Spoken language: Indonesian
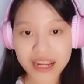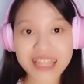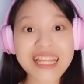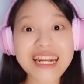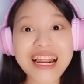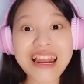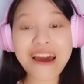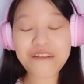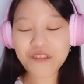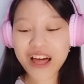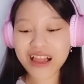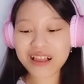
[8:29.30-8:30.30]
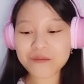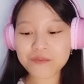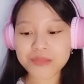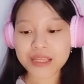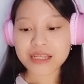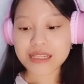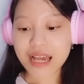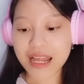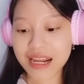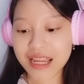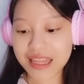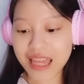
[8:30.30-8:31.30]
Kita naik level.
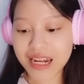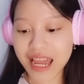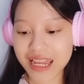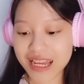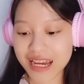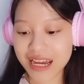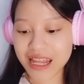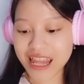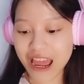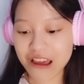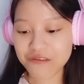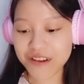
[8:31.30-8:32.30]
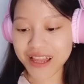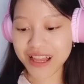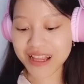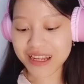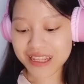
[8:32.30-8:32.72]
Sekarang kita naik ke level